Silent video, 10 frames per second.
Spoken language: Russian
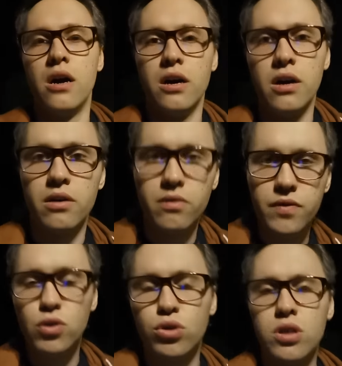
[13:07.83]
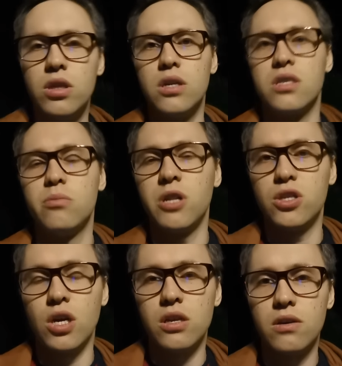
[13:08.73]
а, вынуждены
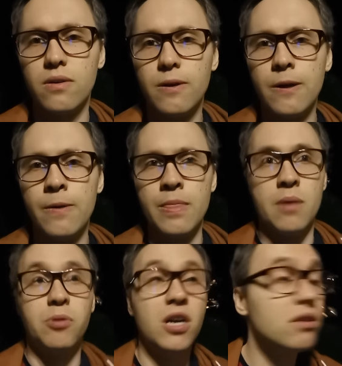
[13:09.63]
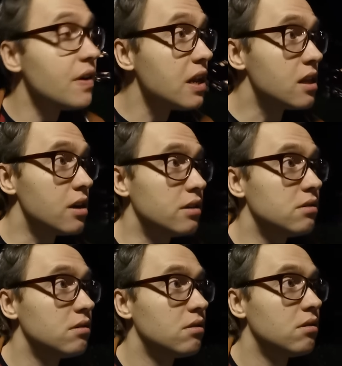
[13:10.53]
разоблачать.
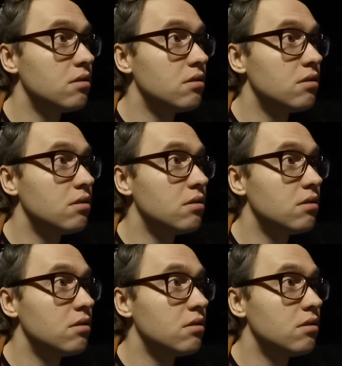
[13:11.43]
Благотворительность.